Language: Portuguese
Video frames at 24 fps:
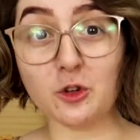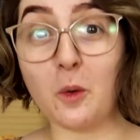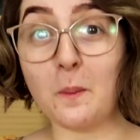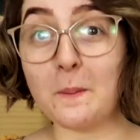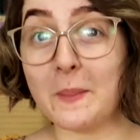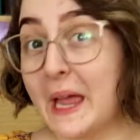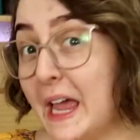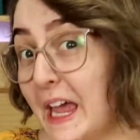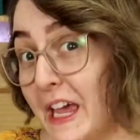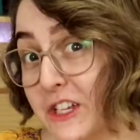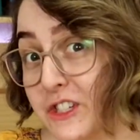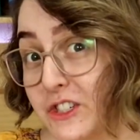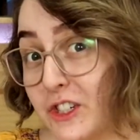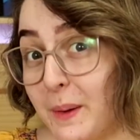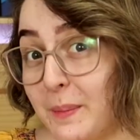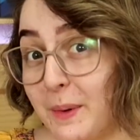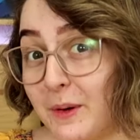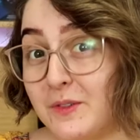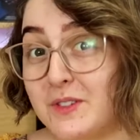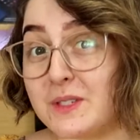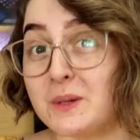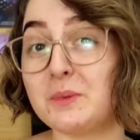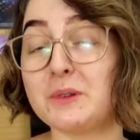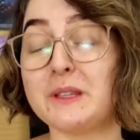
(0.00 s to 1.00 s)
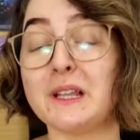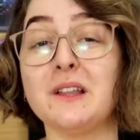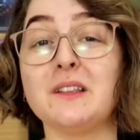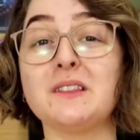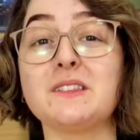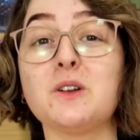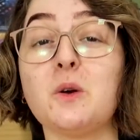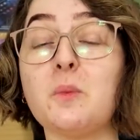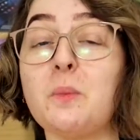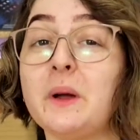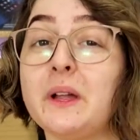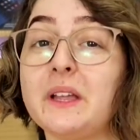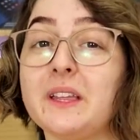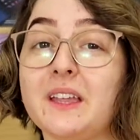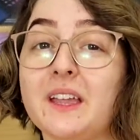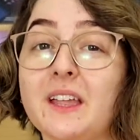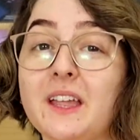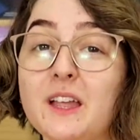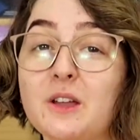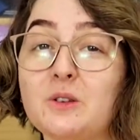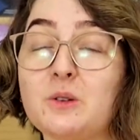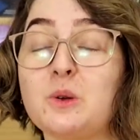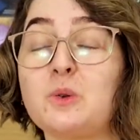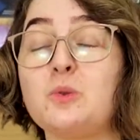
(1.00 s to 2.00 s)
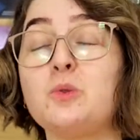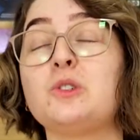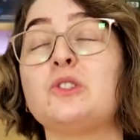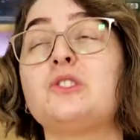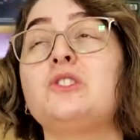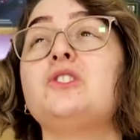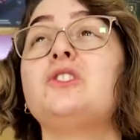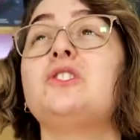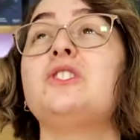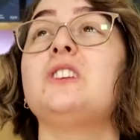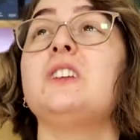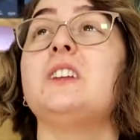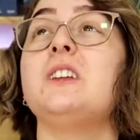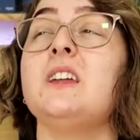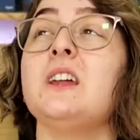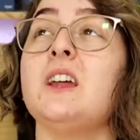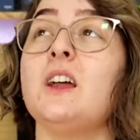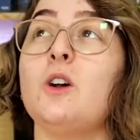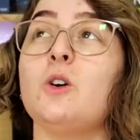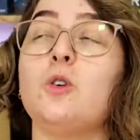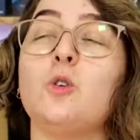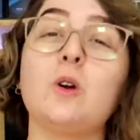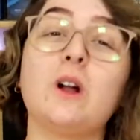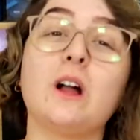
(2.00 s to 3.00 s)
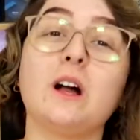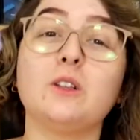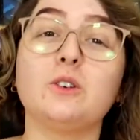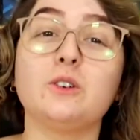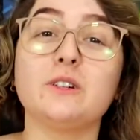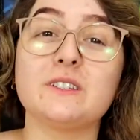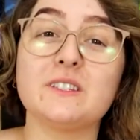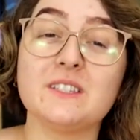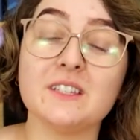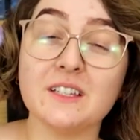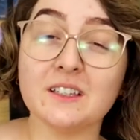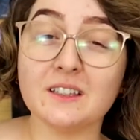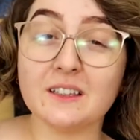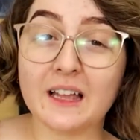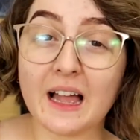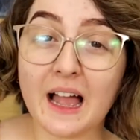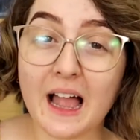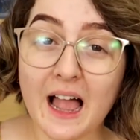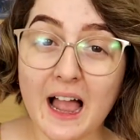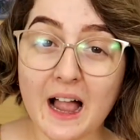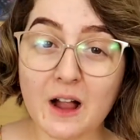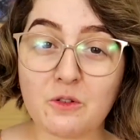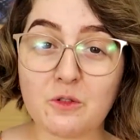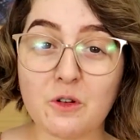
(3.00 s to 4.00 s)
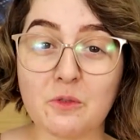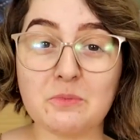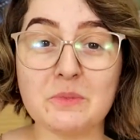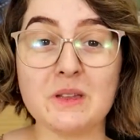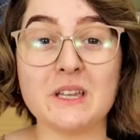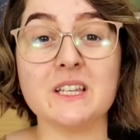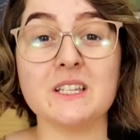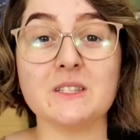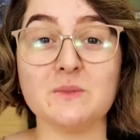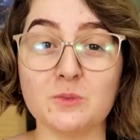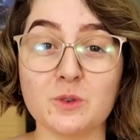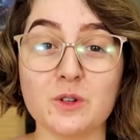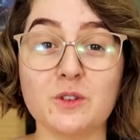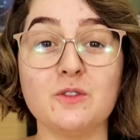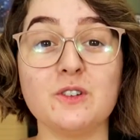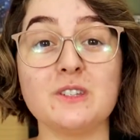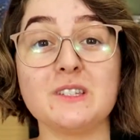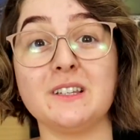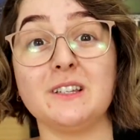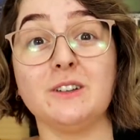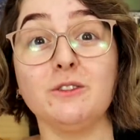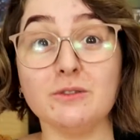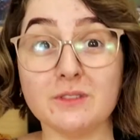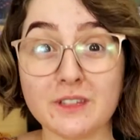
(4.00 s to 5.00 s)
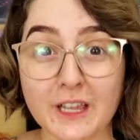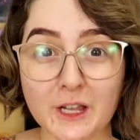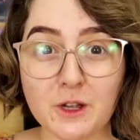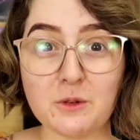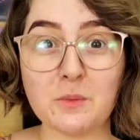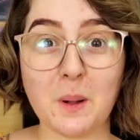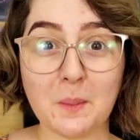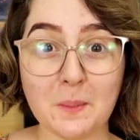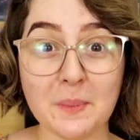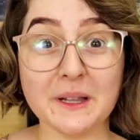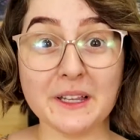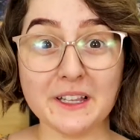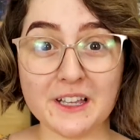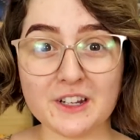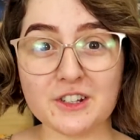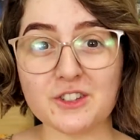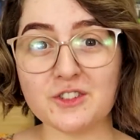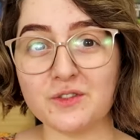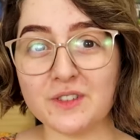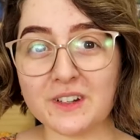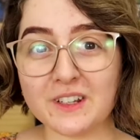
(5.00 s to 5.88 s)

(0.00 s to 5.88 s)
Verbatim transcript: doméstica para você botar no seu banheiro e curtir o calorzinho da água mesmo que você não tenha uma banheira de